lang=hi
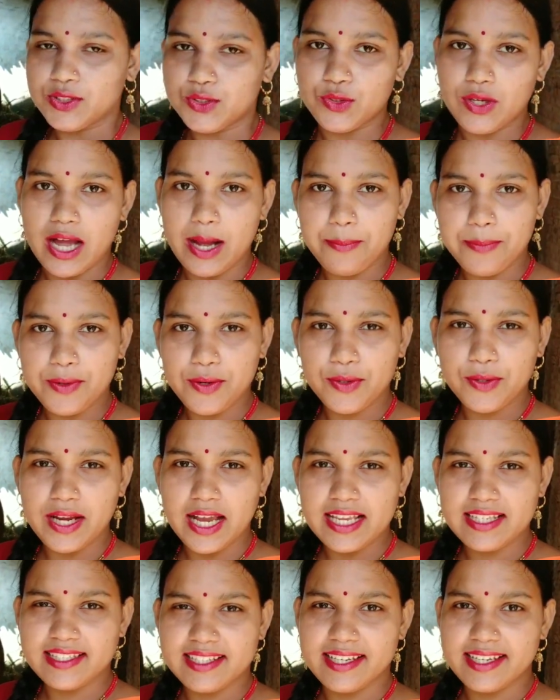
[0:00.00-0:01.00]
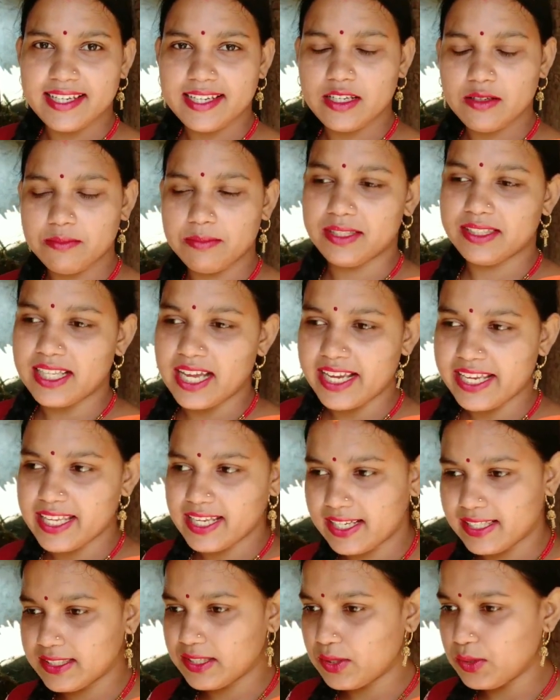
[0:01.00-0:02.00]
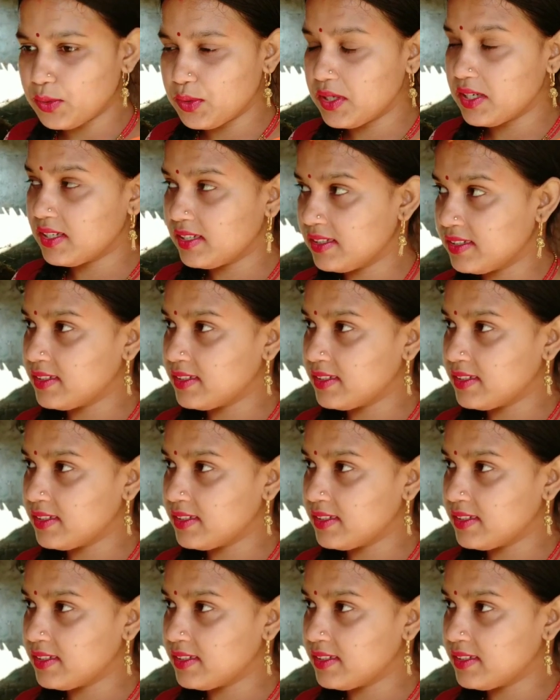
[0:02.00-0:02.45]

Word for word: तो आप लोग कैसे हैं बताइएगा जरूर